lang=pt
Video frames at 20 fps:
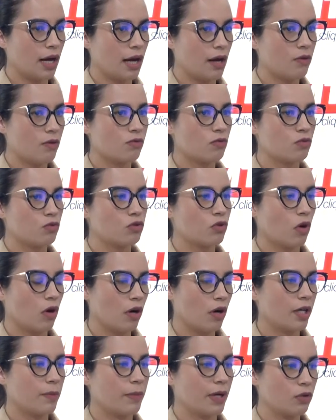causa um
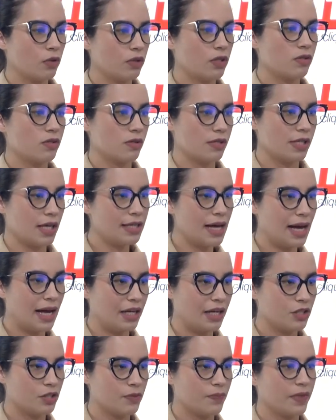choque para toda a
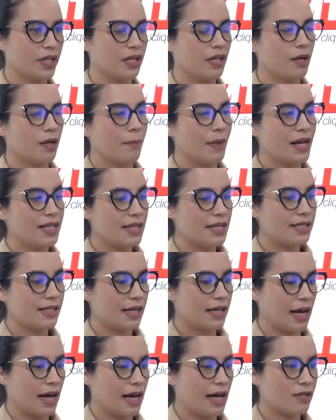sociedade. Mas
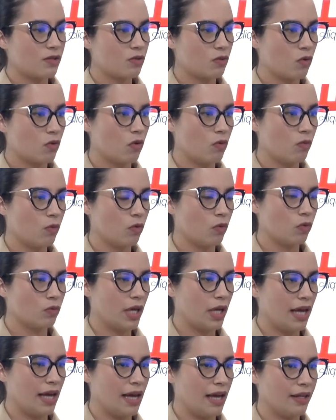nesse caso, como
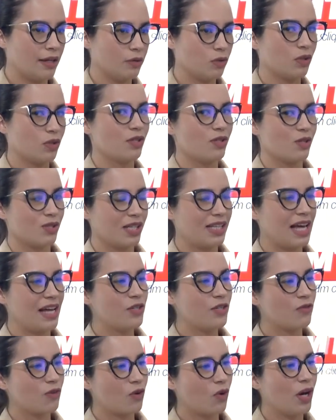é, toda a
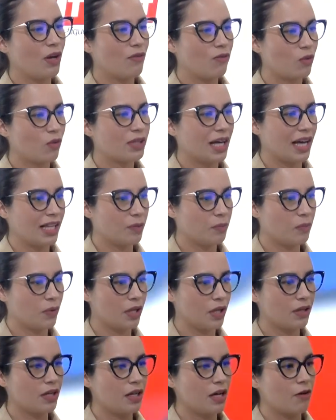sociedade ficou revoltada
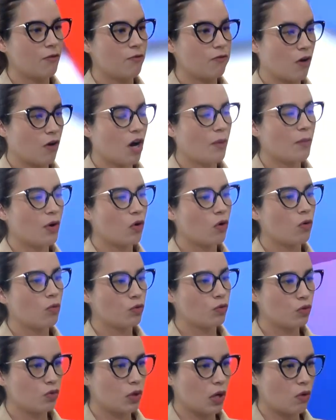pela forma
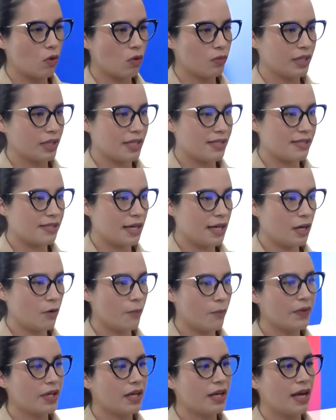como tudo
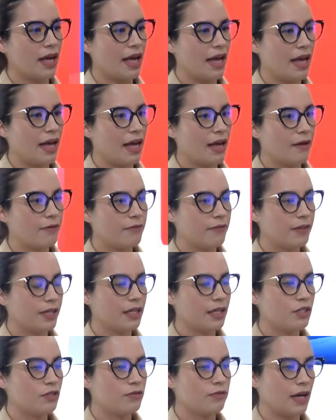aconteceu, é,
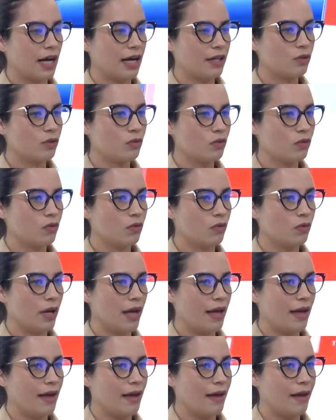fica de fato
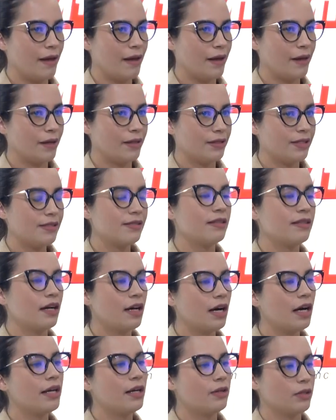é,
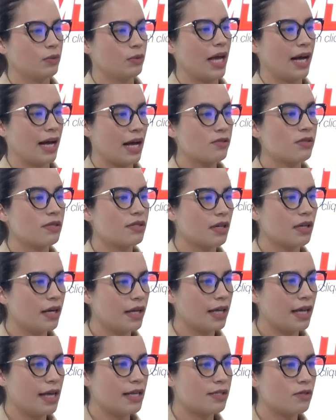estranho, né? causa
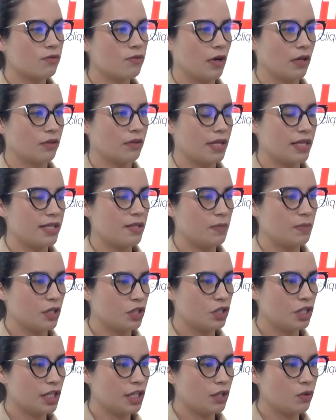estranheza o fato desse
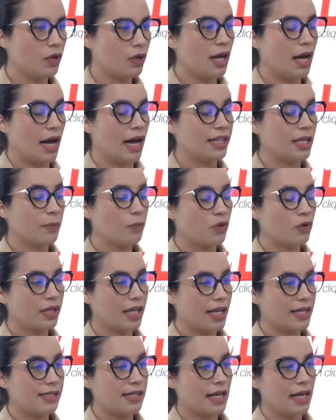pedido, até
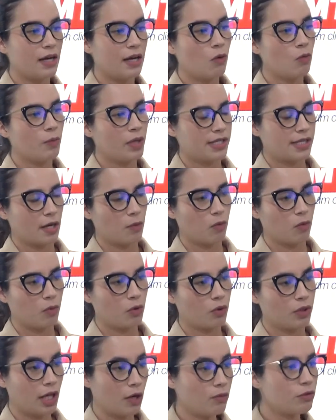porque se o Ministério
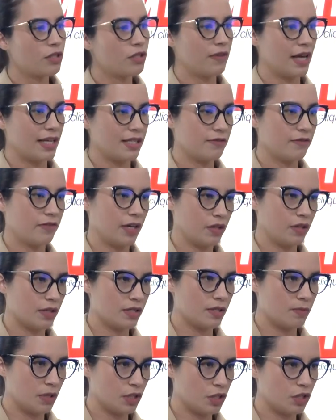Público não tivesse feito
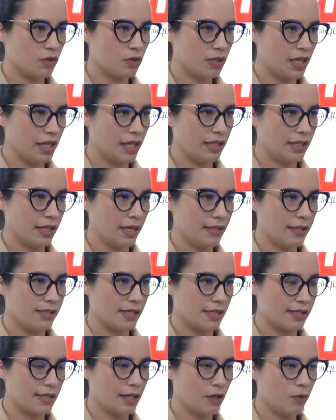esse pedido da
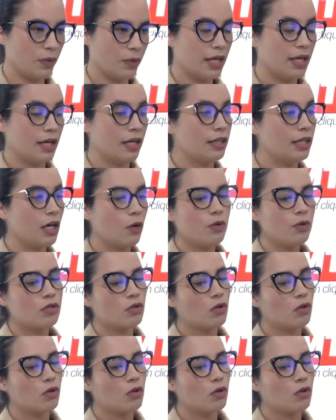indenização, não